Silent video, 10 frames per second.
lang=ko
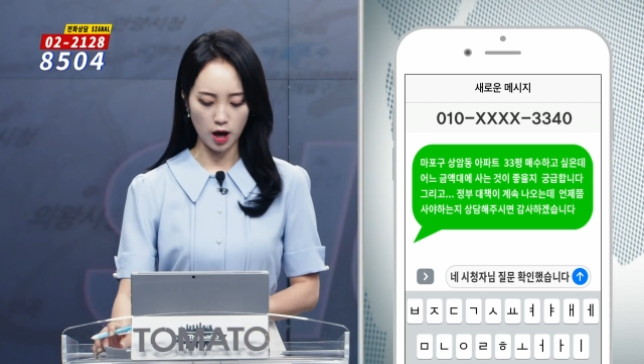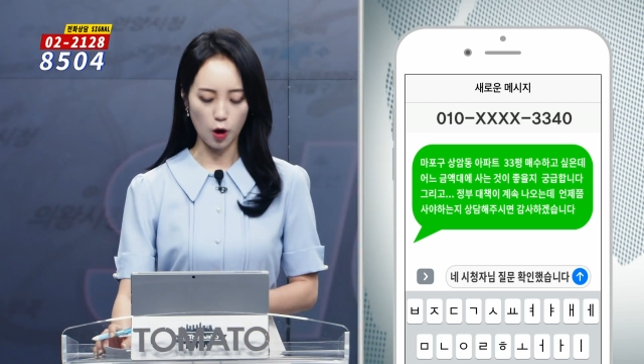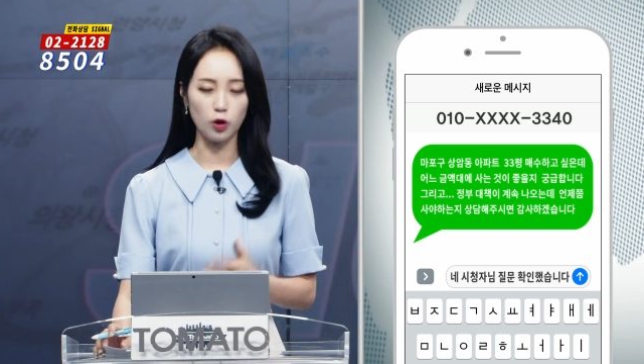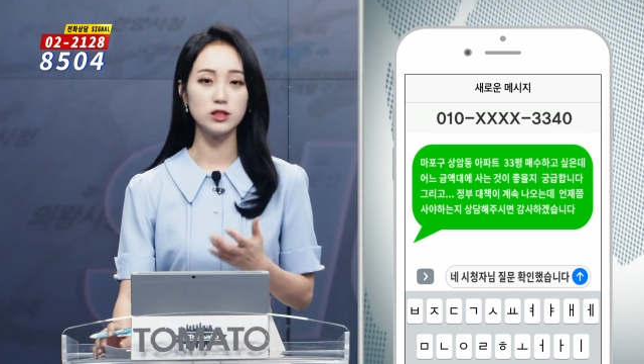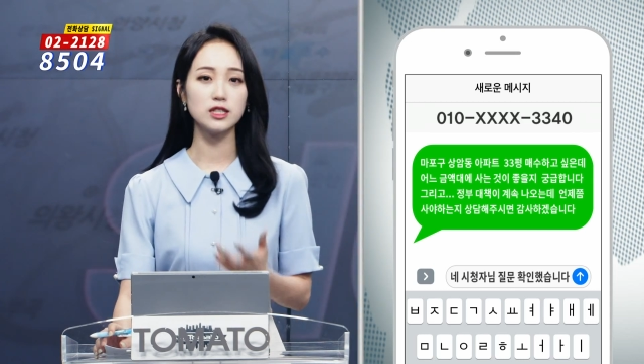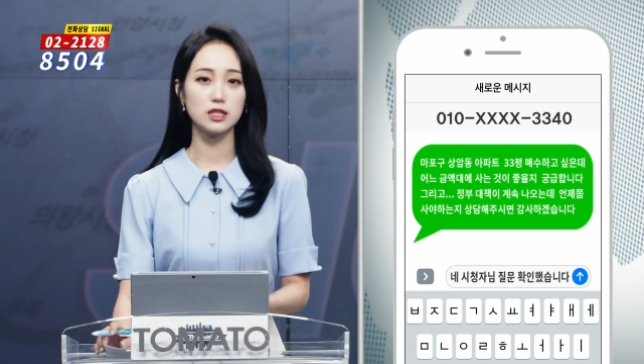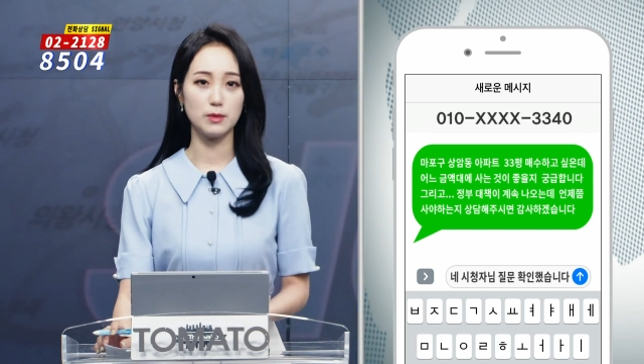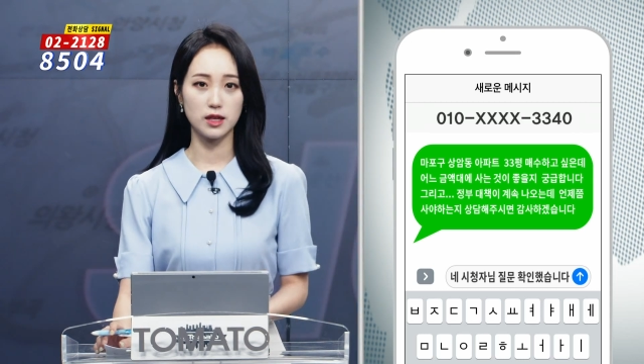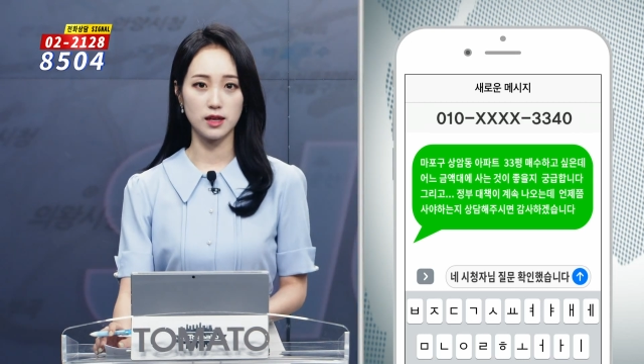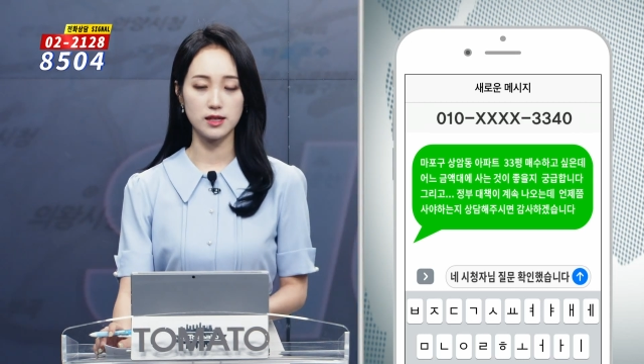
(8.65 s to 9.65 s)
어느
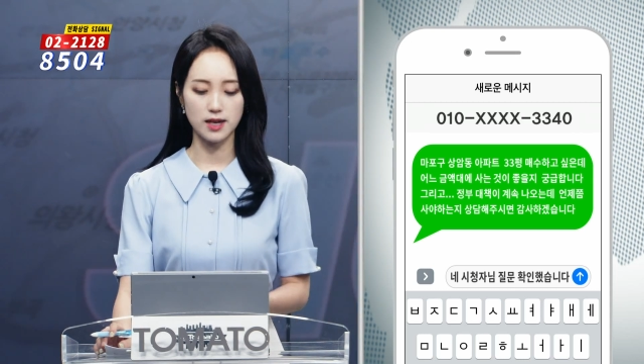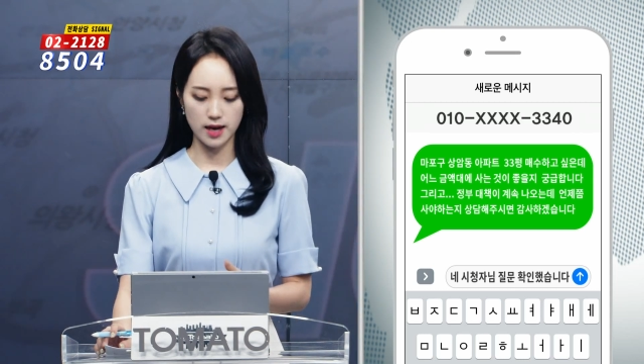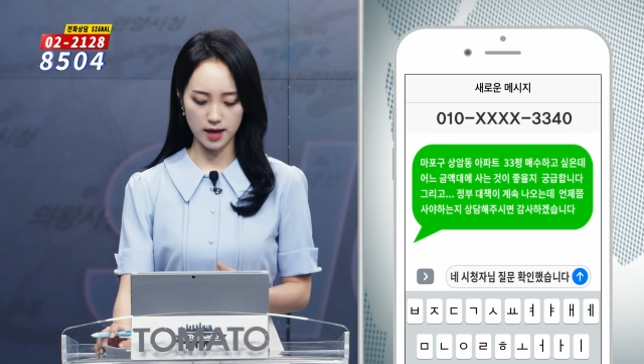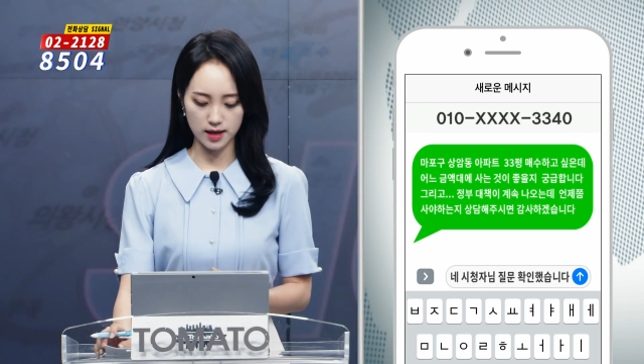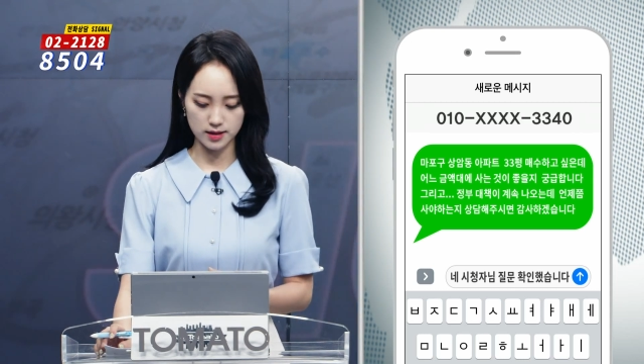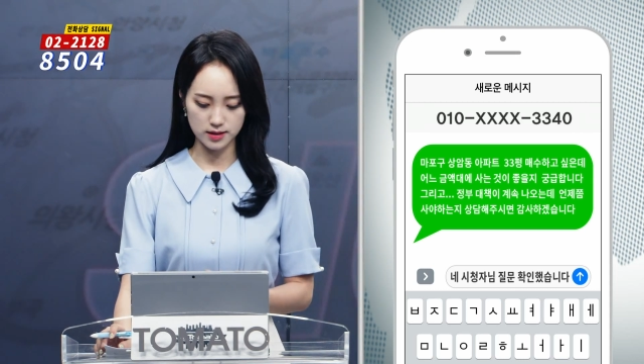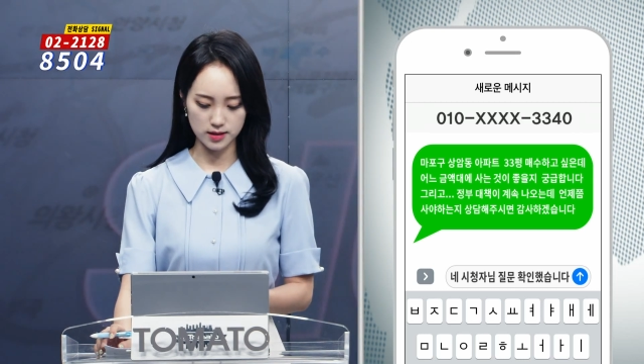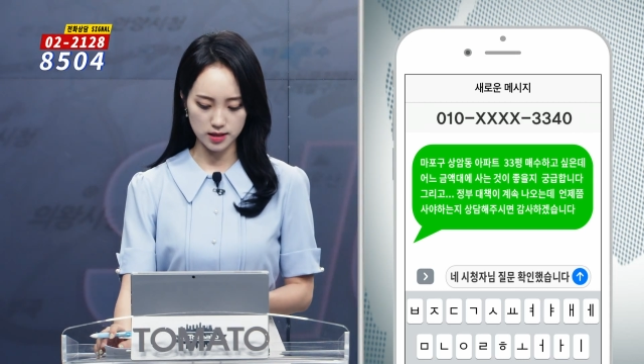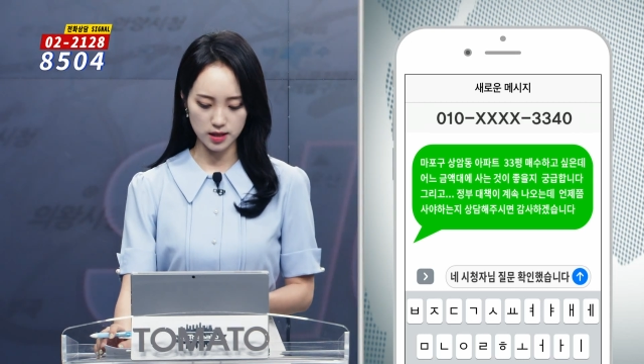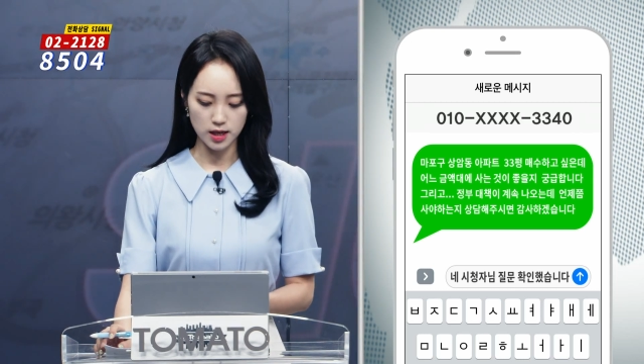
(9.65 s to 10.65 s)
금액대에 사야 하는지